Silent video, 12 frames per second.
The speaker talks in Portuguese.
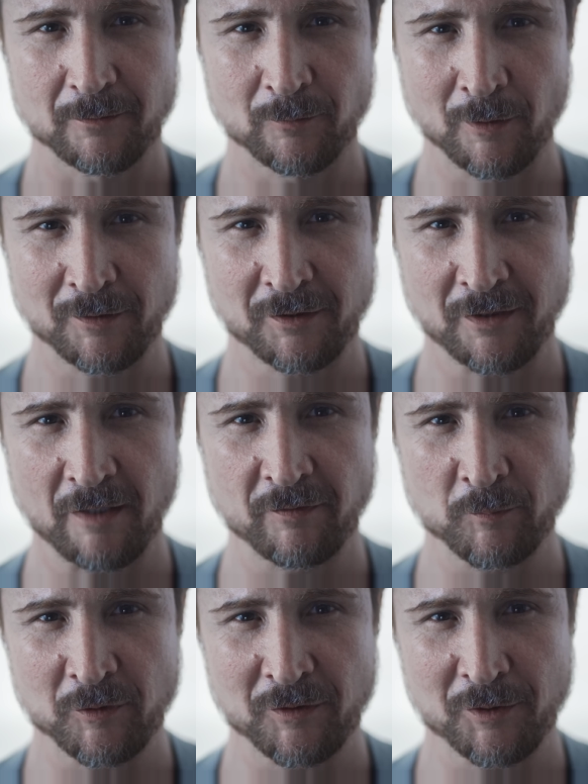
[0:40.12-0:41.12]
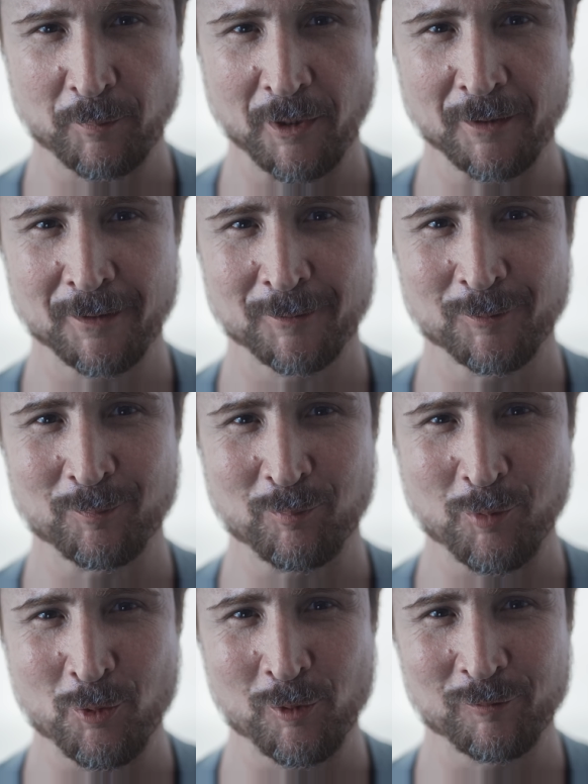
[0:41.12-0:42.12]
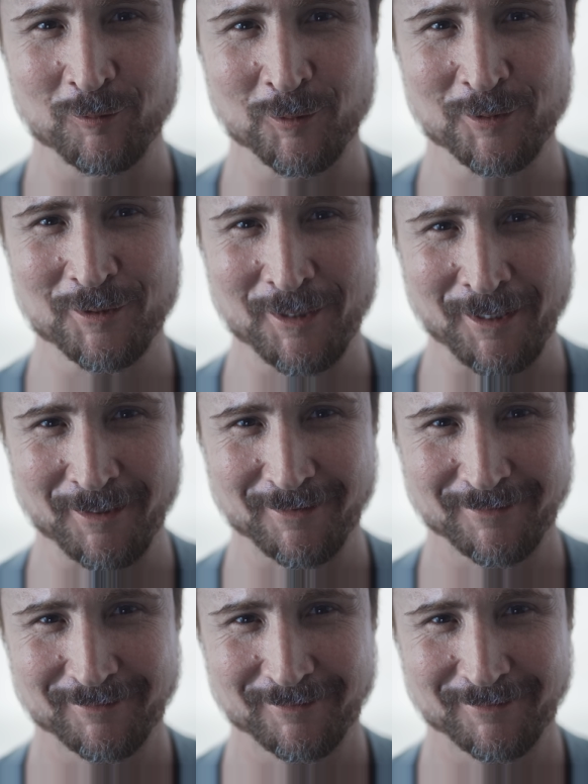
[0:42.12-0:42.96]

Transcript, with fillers: Nós estávamos esperando por você.